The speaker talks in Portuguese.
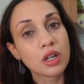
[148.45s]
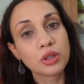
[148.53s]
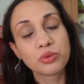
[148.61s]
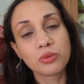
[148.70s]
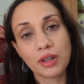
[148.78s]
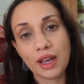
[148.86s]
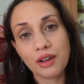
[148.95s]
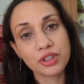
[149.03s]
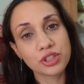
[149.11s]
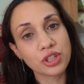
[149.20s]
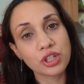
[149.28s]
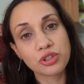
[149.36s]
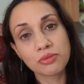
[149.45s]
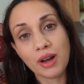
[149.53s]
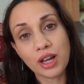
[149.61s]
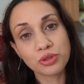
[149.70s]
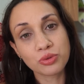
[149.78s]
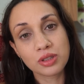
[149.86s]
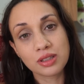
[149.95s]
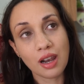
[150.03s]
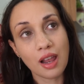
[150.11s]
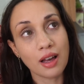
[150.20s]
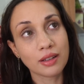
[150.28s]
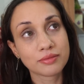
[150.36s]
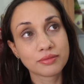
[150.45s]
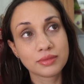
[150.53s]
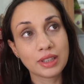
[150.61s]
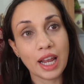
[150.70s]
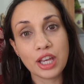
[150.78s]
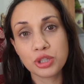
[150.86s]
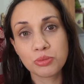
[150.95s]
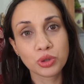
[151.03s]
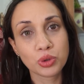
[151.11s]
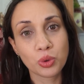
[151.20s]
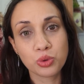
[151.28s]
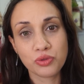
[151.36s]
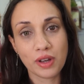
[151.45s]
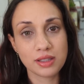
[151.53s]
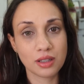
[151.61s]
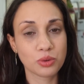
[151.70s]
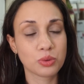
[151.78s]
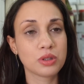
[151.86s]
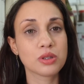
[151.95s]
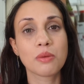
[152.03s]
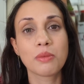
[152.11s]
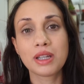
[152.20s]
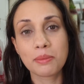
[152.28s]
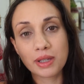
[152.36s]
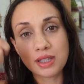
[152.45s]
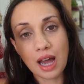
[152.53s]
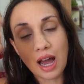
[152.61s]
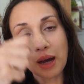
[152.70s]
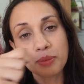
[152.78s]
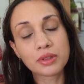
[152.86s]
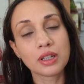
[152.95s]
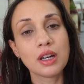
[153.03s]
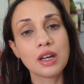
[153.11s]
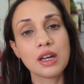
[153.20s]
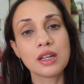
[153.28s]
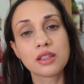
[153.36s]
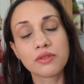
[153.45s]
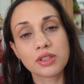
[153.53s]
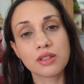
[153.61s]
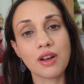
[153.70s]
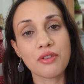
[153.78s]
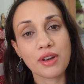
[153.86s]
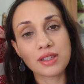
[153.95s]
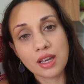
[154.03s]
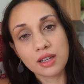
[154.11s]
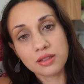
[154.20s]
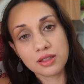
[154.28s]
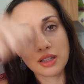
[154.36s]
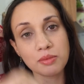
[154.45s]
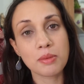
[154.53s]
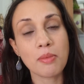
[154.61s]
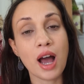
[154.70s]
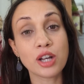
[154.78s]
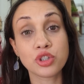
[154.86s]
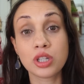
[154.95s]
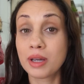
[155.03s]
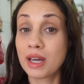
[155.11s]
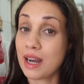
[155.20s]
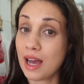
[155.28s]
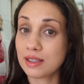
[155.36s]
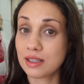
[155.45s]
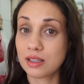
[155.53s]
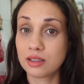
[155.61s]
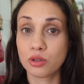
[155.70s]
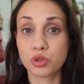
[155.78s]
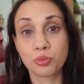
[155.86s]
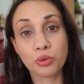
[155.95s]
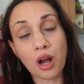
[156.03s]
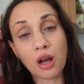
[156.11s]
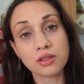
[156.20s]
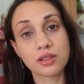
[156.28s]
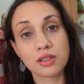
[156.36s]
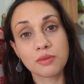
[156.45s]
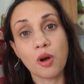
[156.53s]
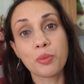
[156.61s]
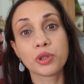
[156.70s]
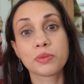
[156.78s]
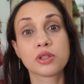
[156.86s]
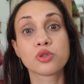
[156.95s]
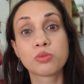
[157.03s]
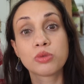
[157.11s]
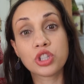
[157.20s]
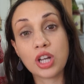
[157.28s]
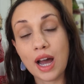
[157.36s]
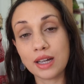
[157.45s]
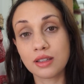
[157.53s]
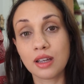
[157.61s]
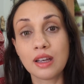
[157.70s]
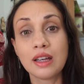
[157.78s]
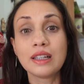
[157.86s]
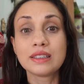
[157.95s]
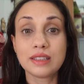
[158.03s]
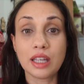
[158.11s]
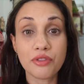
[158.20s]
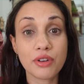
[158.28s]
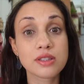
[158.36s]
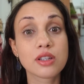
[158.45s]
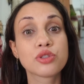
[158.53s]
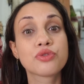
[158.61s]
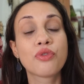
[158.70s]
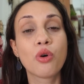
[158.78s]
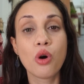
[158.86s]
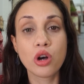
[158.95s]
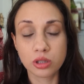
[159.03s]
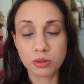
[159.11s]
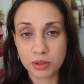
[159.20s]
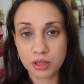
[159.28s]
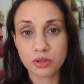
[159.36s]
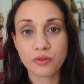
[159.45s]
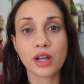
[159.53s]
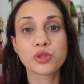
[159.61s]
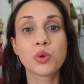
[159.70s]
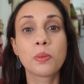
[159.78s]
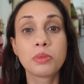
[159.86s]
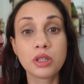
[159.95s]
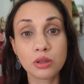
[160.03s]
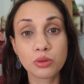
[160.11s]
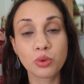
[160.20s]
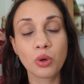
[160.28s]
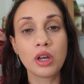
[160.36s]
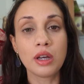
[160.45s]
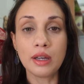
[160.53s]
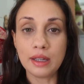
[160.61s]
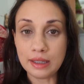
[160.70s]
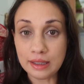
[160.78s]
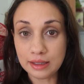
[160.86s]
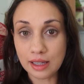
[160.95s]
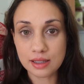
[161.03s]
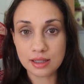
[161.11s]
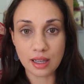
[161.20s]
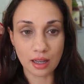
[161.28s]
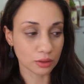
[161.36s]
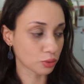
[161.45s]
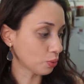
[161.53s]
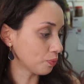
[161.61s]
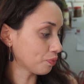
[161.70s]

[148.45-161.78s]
não leva, gente, mais do que, sei lá, 3 minutos fazendo isso, é uma limpeza rápida que você vai fazendo de cima e embaixo. E graças a Deus, por causa desse mop, eu não preciso subir escada, nem fazer esforço, não preciso ficar subindo e descendo.